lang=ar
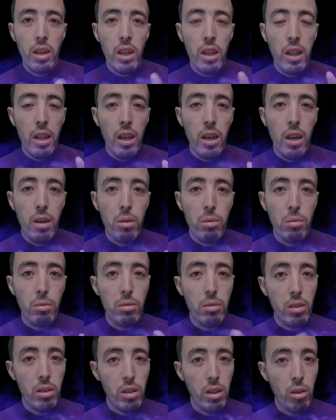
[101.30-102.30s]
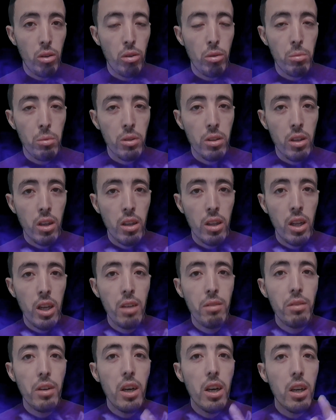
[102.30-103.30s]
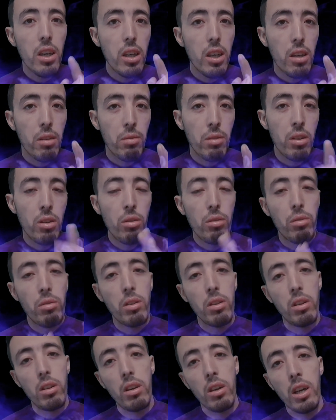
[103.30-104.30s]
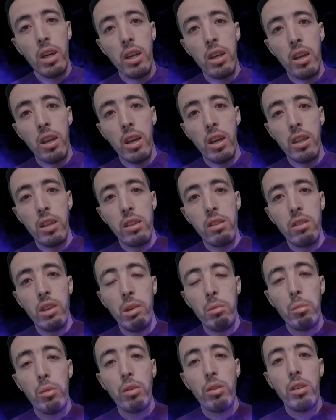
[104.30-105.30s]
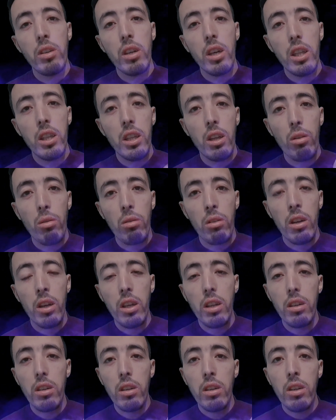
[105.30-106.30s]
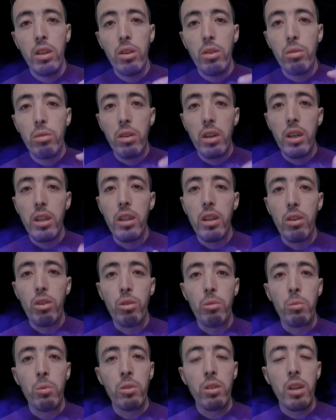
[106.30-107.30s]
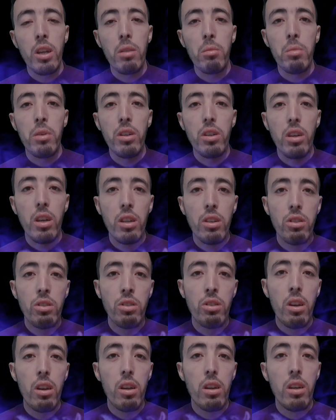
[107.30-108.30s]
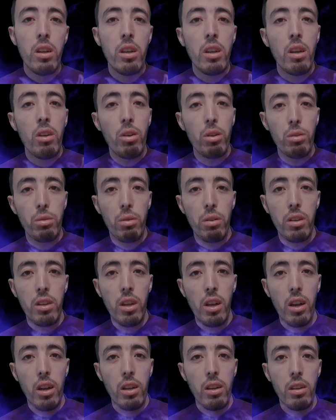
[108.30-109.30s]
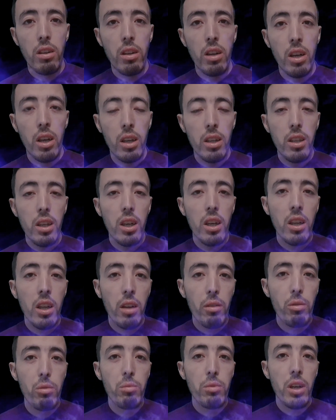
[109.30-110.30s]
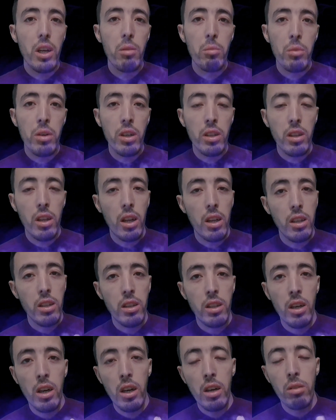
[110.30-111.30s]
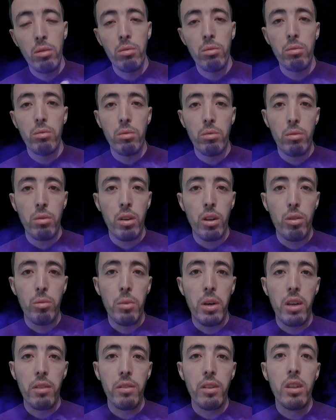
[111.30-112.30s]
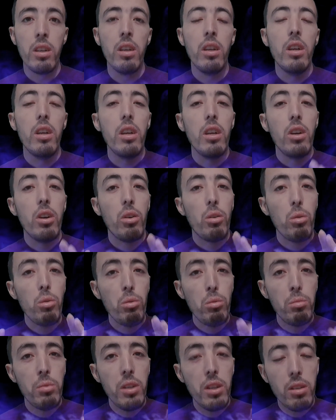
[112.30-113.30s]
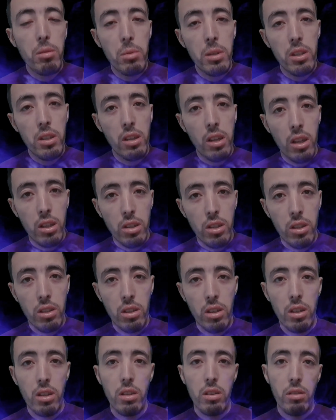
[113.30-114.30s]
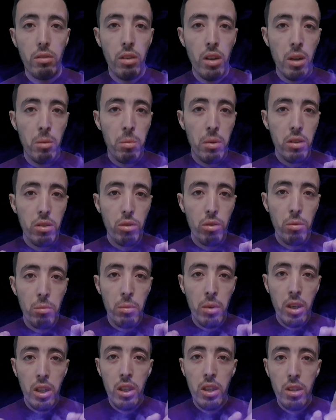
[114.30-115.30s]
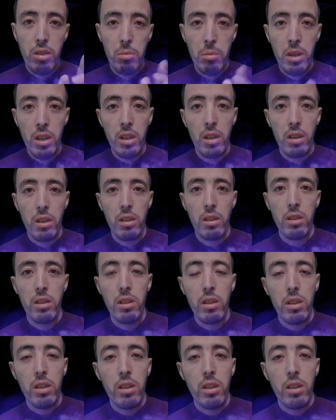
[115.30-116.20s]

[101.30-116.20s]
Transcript: كتلقاو الكومونتير ديالي في اخر فيديو في القناه اللي غادي ندعمو كديروا لايك وكدير كومونتير باش كتسجل الحضور ديالك هكذا كنعرفوا شحال من واحد دخل عندها وراكم عارفين وبالنسبه للناس الغشاشه فرا بلاصتكم ما كاينش معنا